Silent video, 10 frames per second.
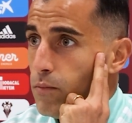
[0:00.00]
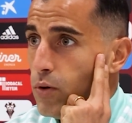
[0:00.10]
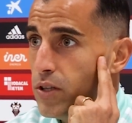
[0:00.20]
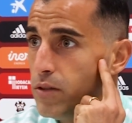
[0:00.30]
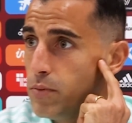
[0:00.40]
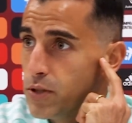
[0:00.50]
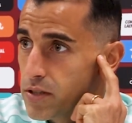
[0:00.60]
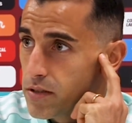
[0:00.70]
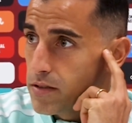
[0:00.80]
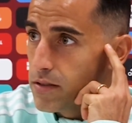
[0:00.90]
Bueno,
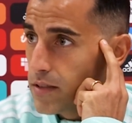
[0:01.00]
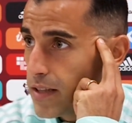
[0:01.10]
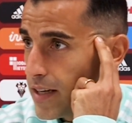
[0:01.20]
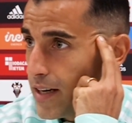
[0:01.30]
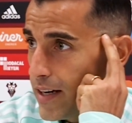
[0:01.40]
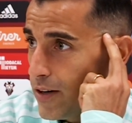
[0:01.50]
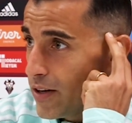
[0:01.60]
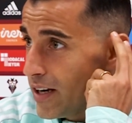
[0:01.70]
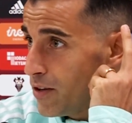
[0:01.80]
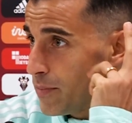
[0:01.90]
pues
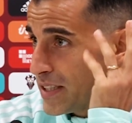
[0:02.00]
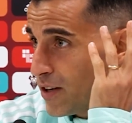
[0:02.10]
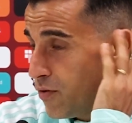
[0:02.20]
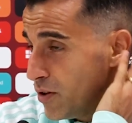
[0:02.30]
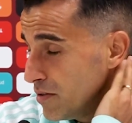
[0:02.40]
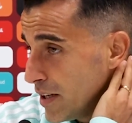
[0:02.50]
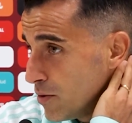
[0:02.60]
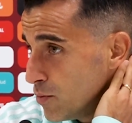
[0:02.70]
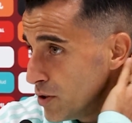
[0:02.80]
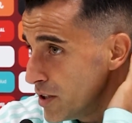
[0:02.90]
creo que el año pasado fue un
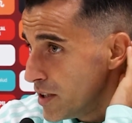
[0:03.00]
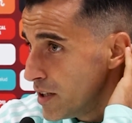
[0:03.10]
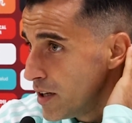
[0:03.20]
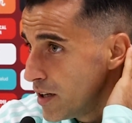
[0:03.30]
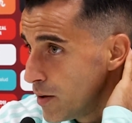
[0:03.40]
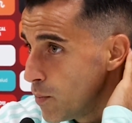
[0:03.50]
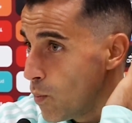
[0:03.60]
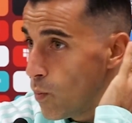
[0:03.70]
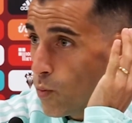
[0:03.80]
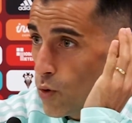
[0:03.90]
año muy,
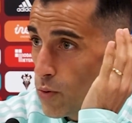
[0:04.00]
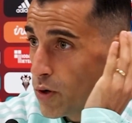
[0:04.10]
muy